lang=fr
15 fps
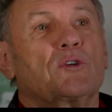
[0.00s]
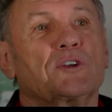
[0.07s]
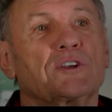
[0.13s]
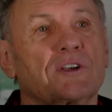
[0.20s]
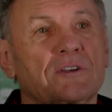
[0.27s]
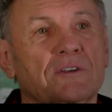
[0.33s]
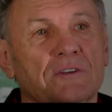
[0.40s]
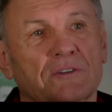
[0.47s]

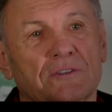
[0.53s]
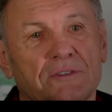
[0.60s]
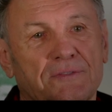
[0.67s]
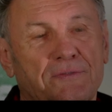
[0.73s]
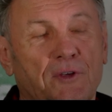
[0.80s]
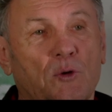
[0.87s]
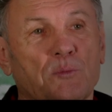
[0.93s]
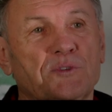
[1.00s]
venait
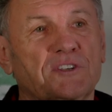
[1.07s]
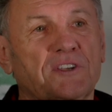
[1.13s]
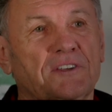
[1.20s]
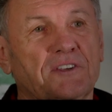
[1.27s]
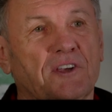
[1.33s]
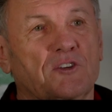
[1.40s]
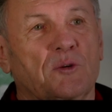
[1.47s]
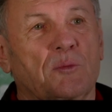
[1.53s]
faire un petit
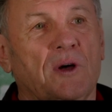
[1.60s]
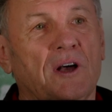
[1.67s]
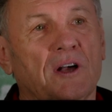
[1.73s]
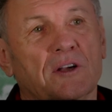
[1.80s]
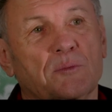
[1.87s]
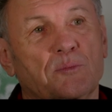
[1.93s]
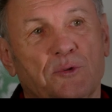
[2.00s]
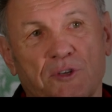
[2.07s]

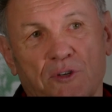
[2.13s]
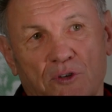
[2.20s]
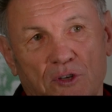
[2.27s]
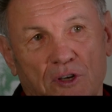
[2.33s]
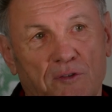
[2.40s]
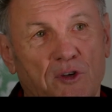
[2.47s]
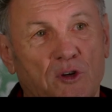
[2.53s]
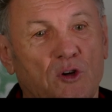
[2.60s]
entraînement, et puis euh, il
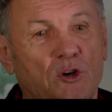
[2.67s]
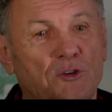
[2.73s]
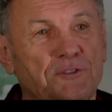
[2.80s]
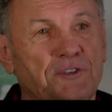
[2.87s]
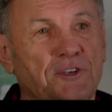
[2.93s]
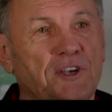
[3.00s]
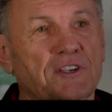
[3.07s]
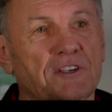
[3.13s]
y avait un
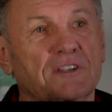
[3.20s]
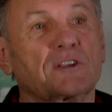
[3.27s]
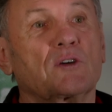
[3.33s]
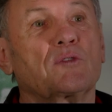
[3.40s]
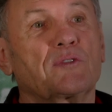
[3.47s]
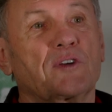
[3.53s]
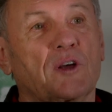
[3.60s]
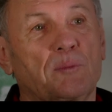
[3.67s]
thé qui était
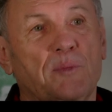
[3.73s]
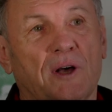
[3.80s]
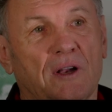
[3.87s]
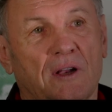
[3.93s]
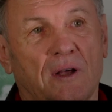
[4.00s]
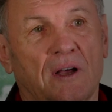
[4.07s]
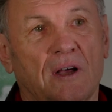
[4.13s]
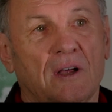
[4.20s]
offert
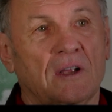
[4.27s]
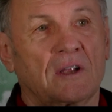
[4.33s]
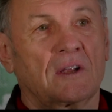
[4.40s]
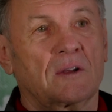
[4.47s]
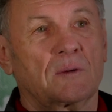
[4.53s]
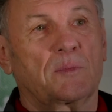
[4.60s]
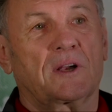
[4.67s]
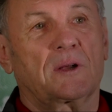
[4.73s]
par
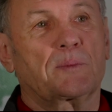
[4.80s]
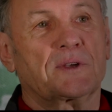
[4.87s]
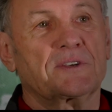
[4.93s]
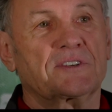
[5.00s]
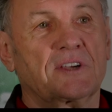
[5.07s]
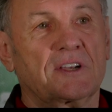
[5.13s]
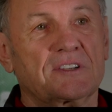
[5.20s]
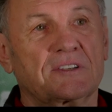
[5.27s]
la,
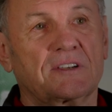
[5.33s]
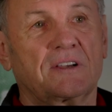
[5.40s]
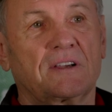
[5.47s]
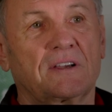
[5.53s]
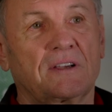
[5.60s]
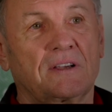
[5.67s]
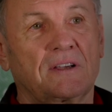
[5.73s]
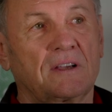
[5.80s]
princesse,
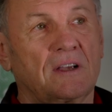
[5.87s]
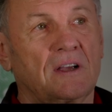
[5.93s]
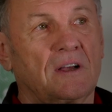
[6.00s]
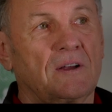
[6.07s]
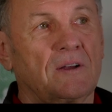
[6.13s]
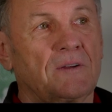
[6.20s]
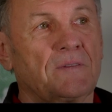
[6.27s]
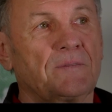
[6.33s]
et,
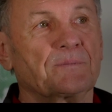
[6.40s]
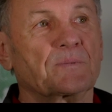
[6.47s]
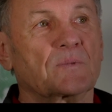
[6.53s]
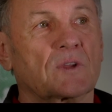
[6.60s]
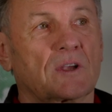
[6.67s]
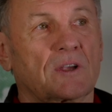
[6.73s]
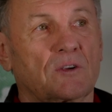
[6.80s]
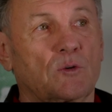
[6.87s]

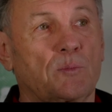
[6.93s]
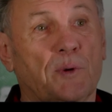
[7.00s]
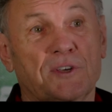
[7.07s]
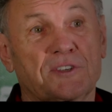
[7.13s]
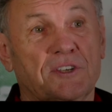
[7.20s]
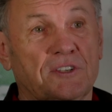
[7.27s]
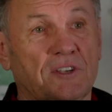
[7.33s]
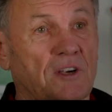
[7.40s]
le
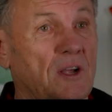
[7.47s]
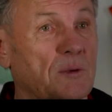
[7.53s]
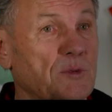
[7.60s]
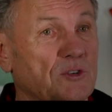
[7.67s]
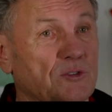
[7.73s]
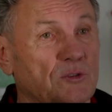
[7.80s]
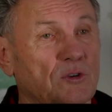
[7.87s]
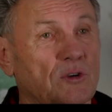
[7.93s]
prince était là,
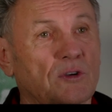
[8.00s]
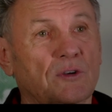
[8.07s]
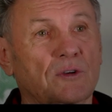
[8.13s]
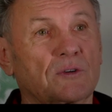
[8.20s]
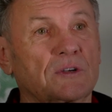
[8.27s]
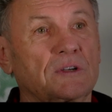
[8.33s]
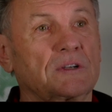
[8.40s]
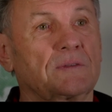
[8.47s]
bien sûr,
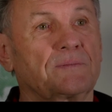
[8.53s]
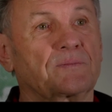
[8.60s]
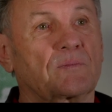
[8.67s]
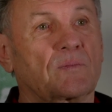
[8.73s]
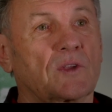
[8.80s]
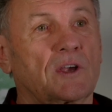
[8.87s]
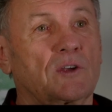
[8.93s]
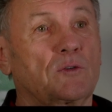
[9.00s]

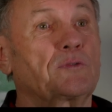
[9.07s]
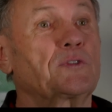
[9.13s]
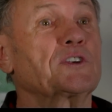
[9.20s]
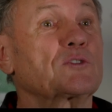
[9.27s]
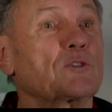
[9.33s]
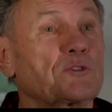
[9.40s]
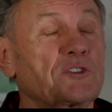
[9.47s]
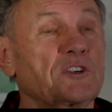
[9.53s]
et, le
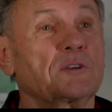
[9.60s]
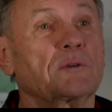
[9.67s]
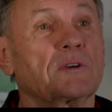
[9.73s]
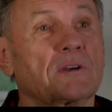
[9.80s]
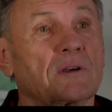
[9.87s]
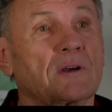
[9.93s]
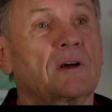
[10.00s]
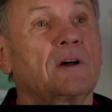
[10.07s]
fils aussi
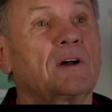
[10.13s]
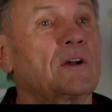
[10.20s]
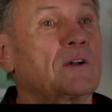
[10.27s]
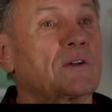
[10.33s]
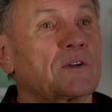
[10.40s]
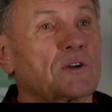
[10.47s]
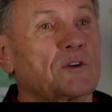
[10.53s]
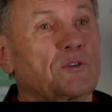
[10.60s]

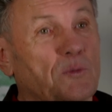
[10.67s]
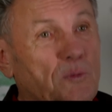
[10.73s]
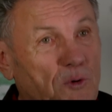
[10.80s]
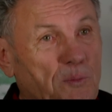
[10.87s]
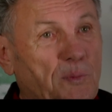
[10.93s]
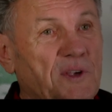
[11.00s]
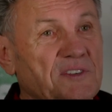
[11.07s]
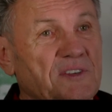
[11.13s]

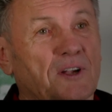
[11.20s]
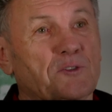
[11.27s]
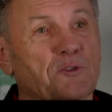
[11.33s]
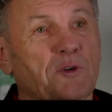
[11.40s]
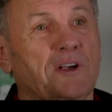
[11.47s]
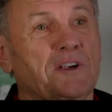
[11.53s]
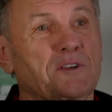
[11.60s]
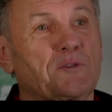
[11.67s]
le, presse
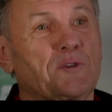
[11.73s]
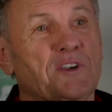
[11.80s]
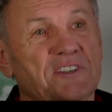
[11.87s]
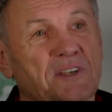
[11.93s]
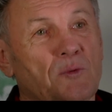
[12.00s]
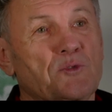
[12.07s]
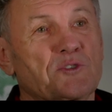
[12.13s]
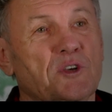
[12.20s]
actuel, il venait
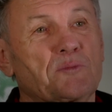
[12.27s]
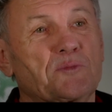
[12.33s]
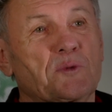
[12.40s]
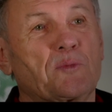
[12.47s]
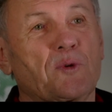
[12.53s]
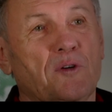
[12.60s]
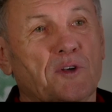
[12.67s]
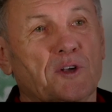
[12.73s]
s'amuser un petit
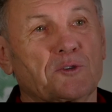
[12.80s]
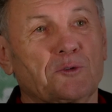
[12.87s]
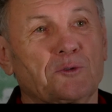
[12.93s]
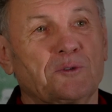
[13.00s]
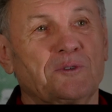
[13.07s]
peu avec nous.